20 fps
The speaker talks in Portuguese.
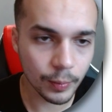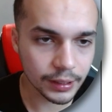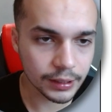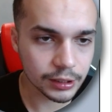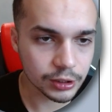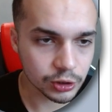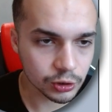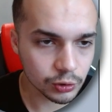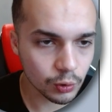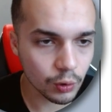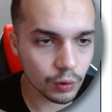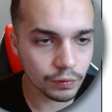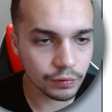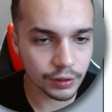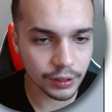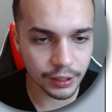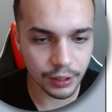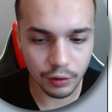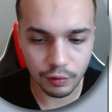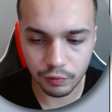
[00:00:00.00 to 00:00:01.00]
aumenta de novo
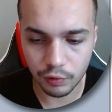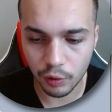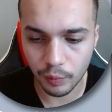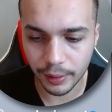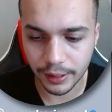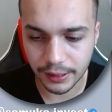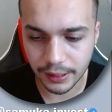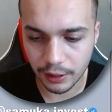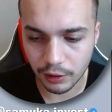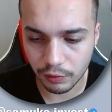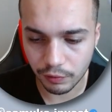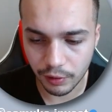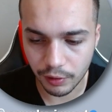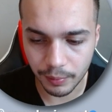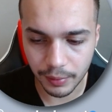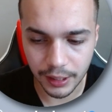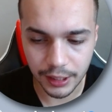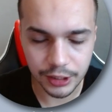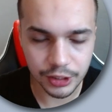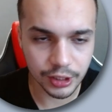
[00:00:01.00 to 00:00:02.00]
aqui, eu vou aumentar
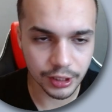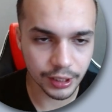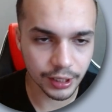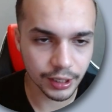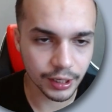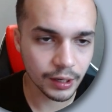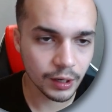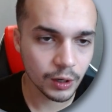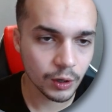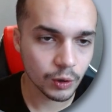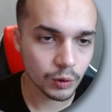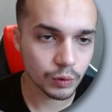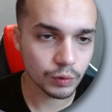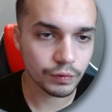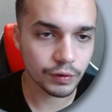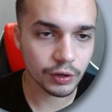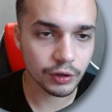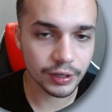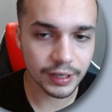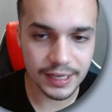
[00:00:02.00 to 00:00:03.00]
novamente aqui o
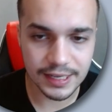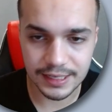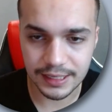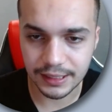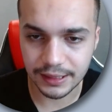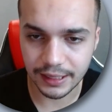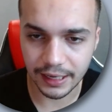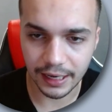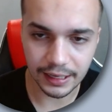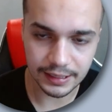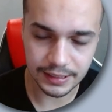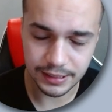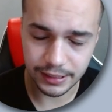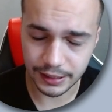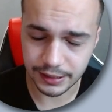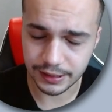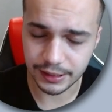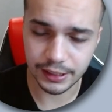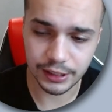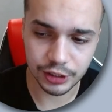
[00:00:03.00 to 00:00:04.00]
valor das entradas. E
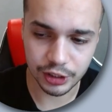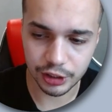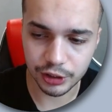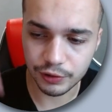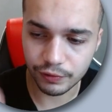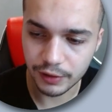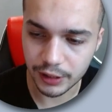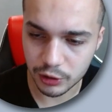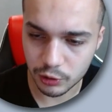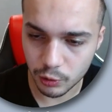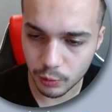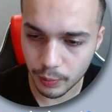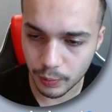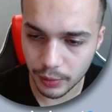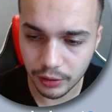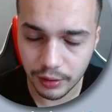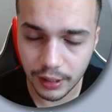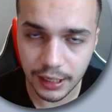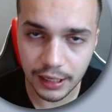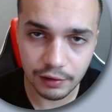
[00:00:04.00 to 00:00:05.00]
assim a gente vai
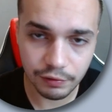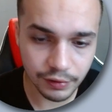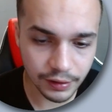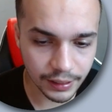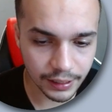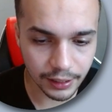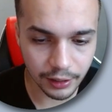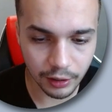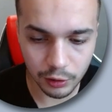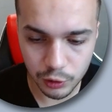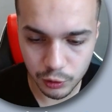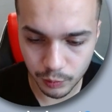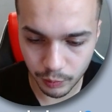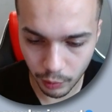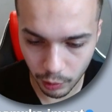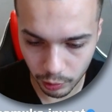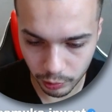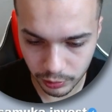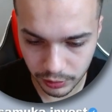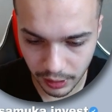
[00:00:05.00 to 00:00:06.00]
subindo e alavancando aos
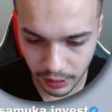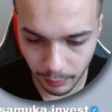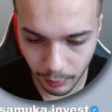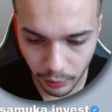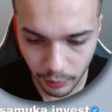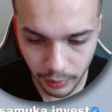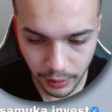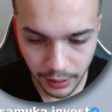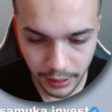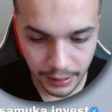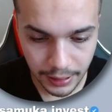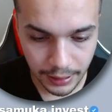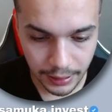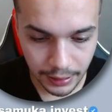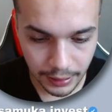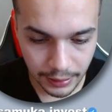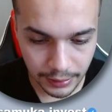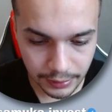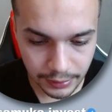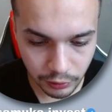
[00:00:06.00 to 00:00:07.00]
poucos, tá bom?
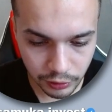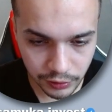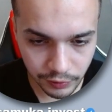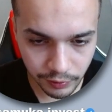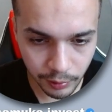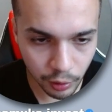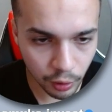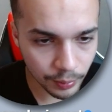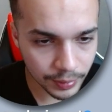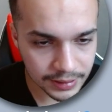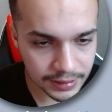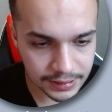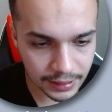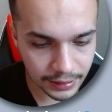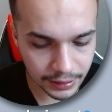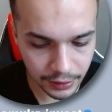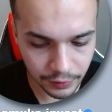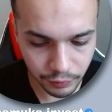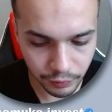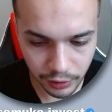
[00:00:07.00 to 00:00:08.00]
Então já vamos começar
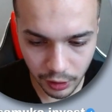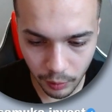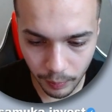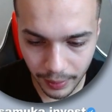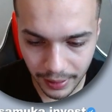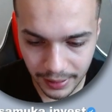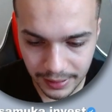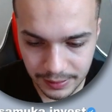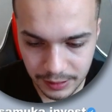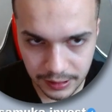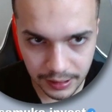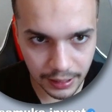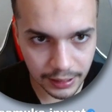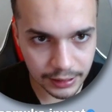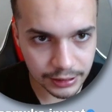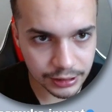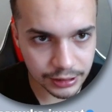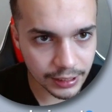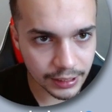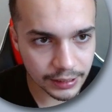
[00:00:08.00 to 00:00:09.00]
aqui, vou dar um barra
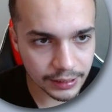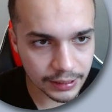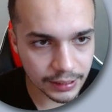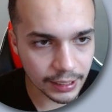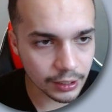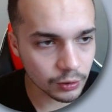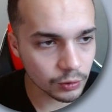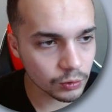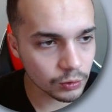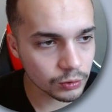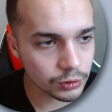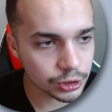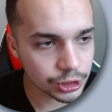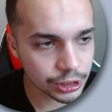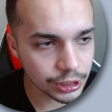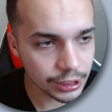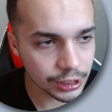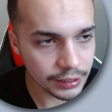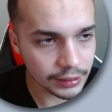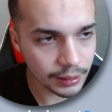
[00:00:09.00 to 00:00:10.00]
start aqui na
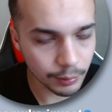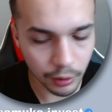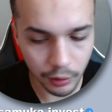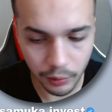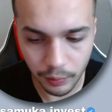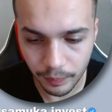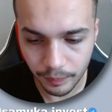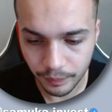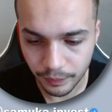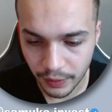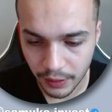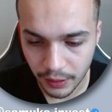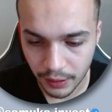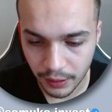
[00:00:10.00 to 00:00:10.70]
tecnologia, tá bom?